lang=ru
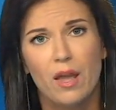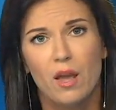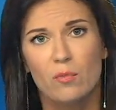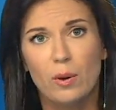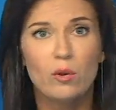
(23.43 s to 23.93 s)
В
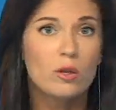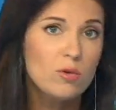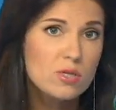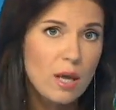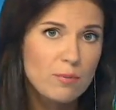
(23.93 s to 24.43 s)
прокуратуре
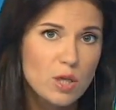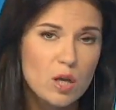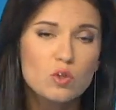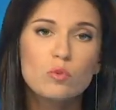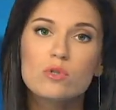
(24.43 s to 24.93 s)
сообщают,
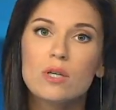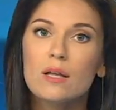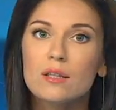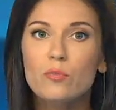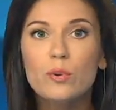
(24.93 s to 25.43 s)
что
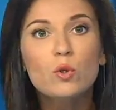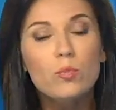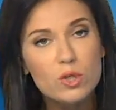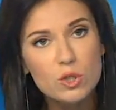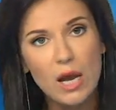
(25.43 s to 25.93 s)
музыкантов
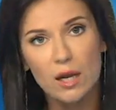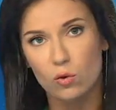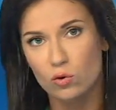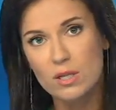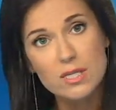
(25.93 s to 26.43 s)
предупреждали о
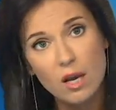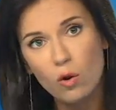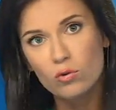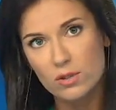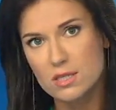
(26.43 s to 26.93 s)

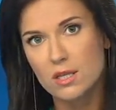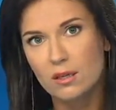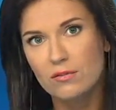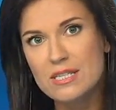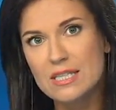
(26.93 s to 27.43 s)
незаконности их
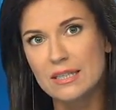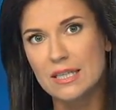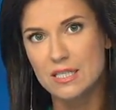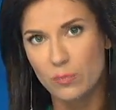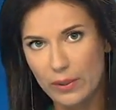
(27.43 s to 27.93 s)
визита, и
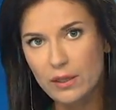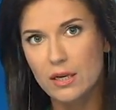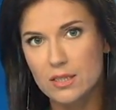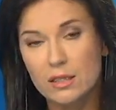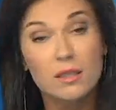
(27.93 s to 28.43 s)
теперь
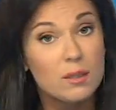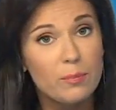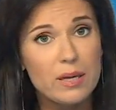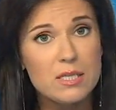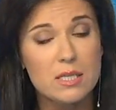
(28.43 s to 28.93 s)
хотят их
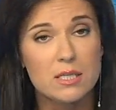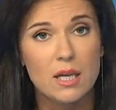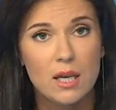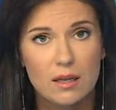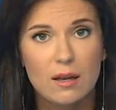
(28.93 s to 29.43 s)
допросить.
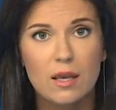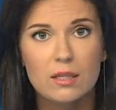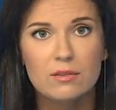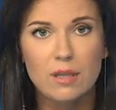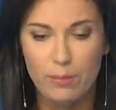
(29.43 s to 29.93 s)
Для этого
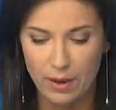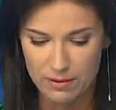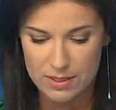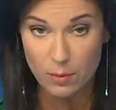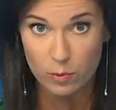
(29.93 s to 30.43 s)
направят
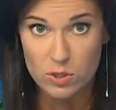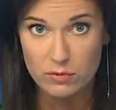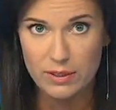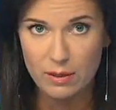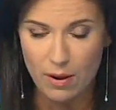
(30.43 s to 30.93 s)
запрос в
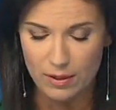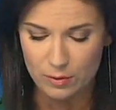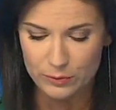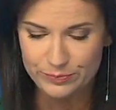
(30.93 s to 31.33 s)
Германия.